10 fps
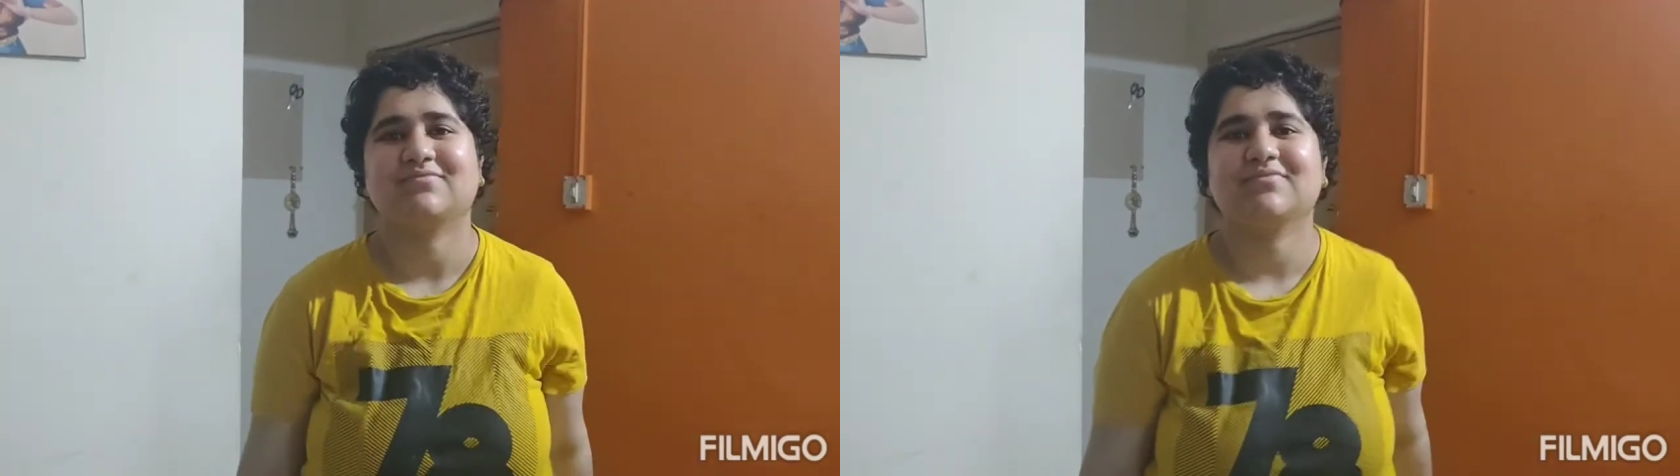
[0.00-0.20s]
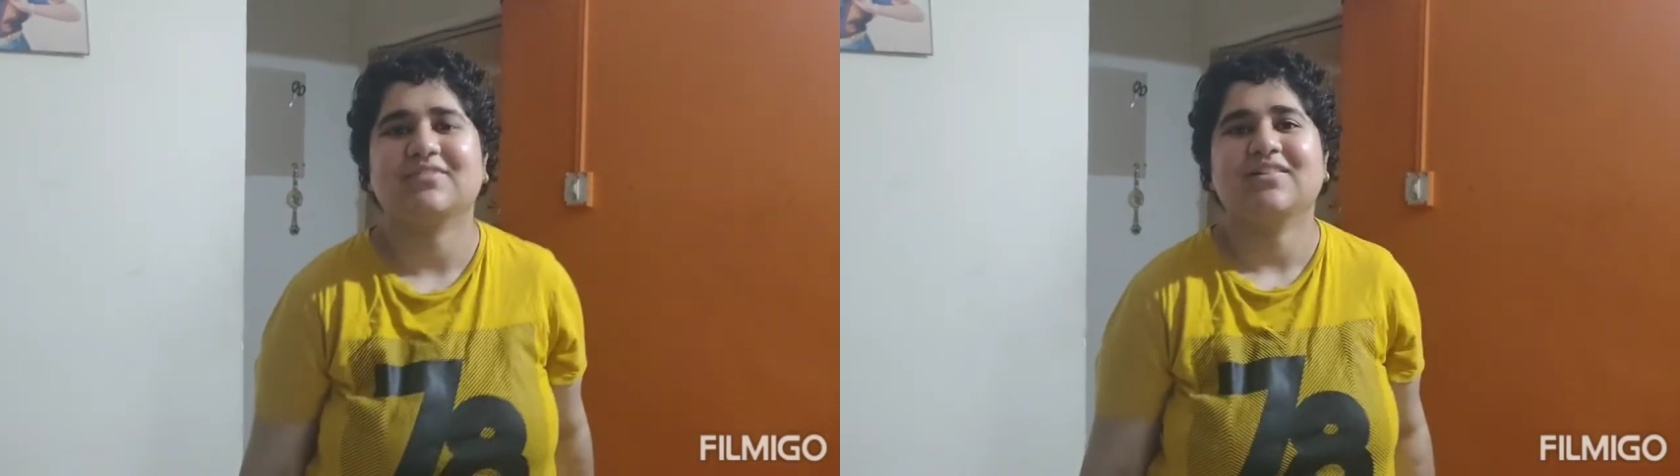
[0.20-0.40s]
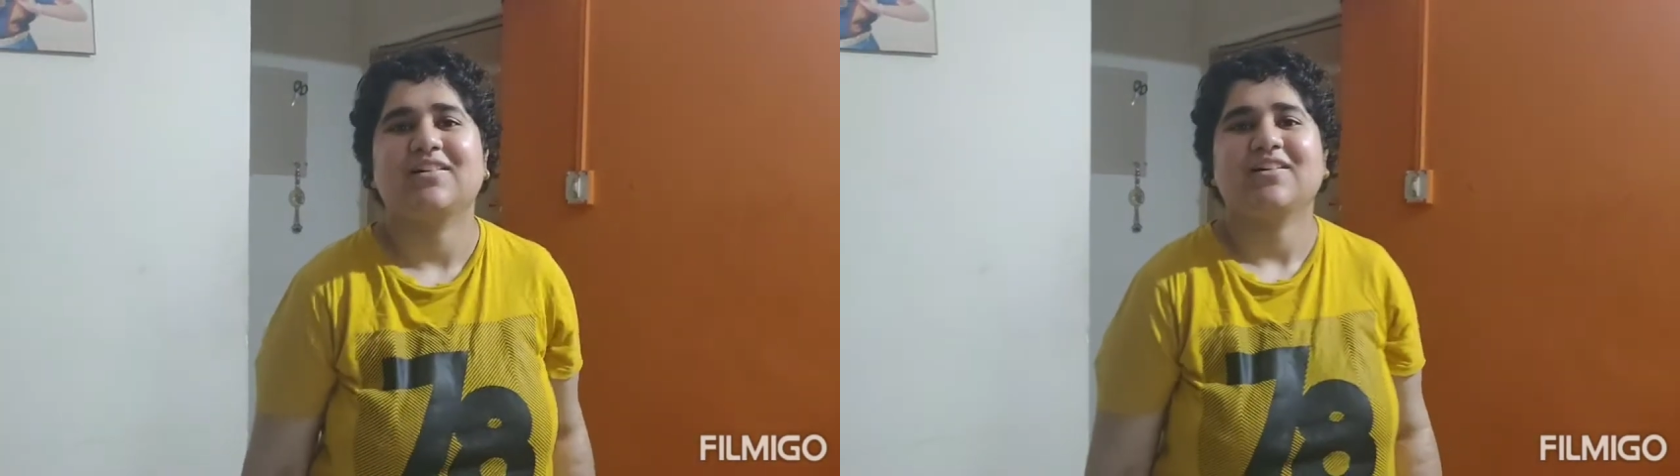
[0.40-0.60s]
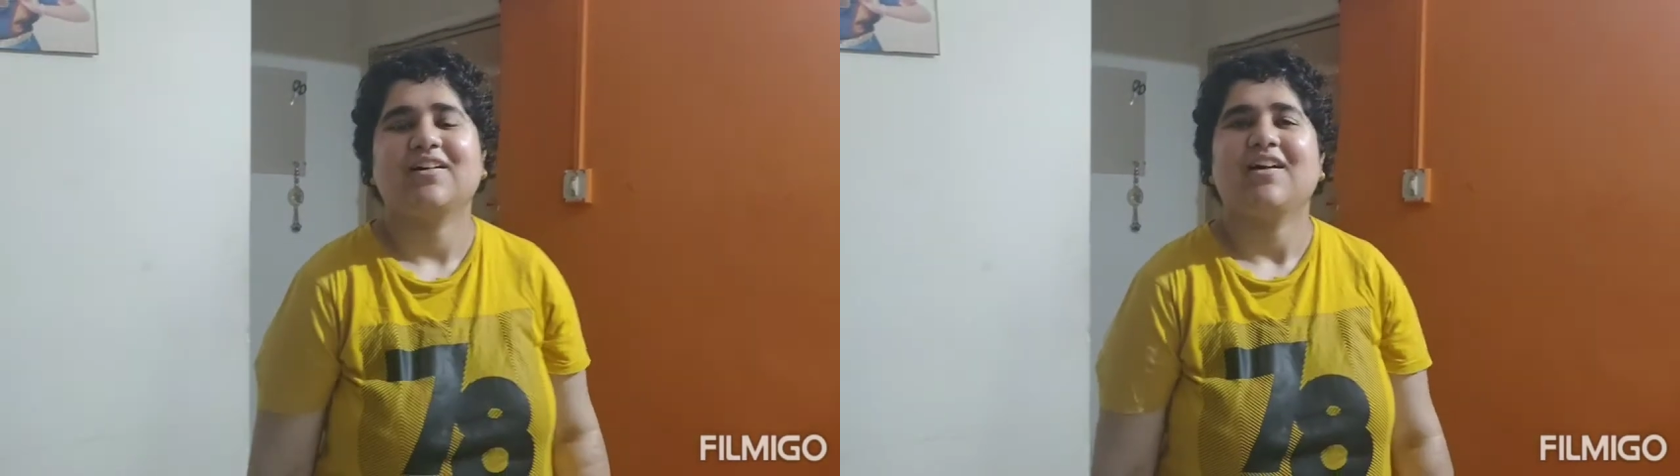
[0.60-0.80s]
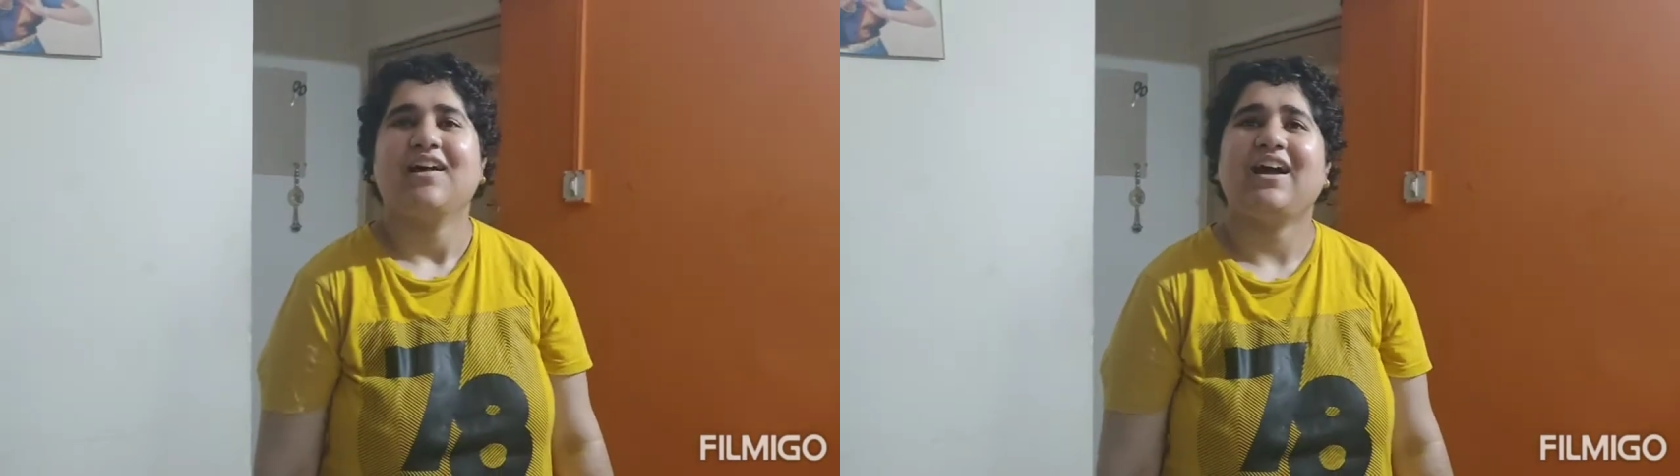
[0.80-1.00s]
कौन बना
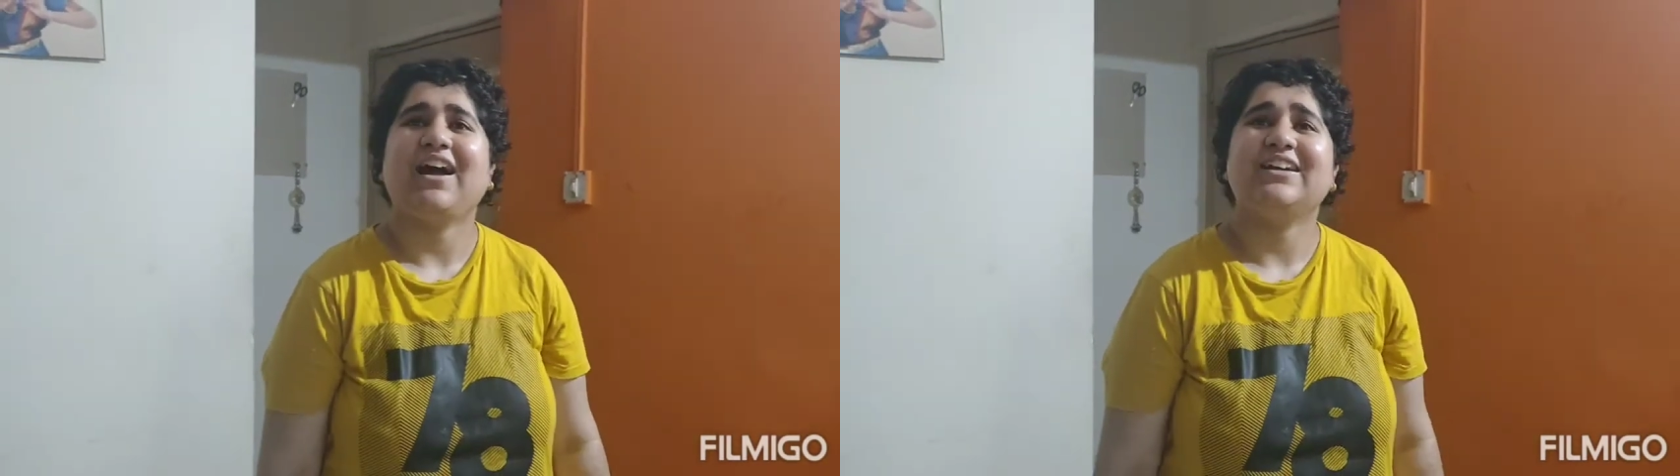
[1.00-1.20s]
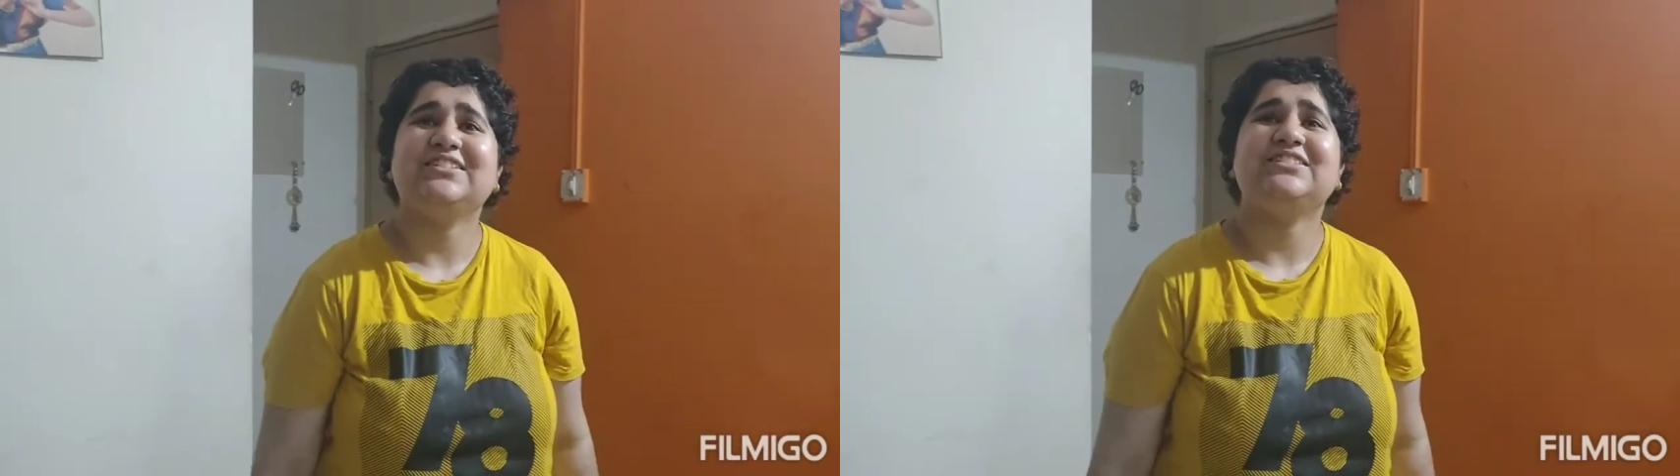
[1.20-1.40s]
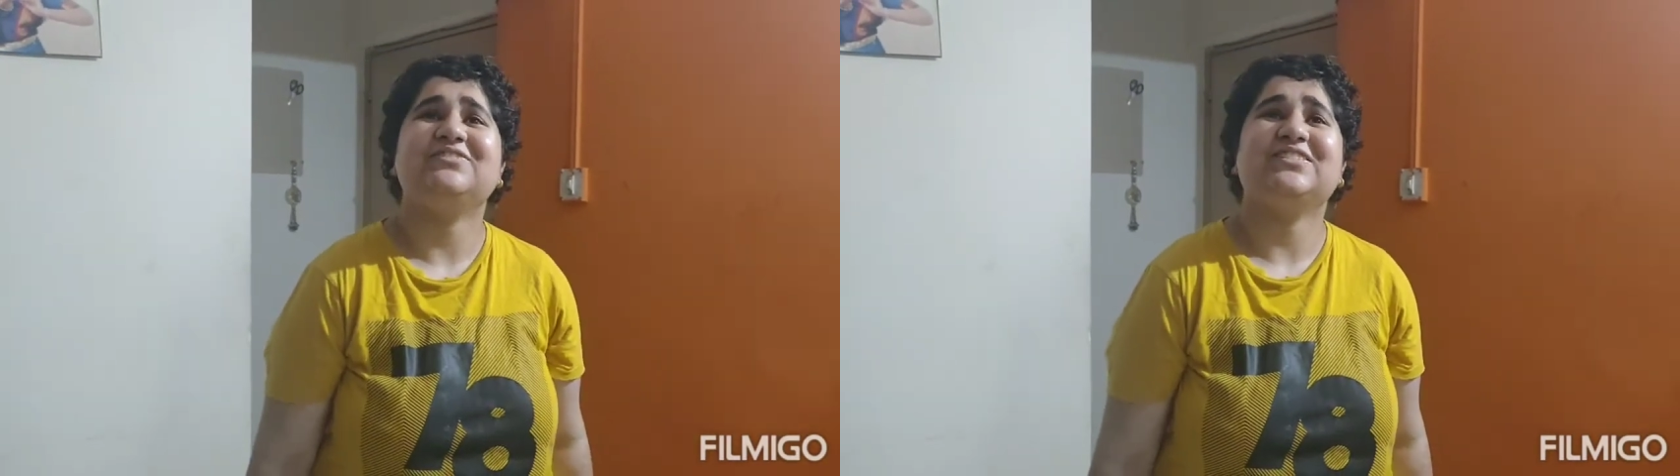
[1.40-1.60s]
रहा है आयशी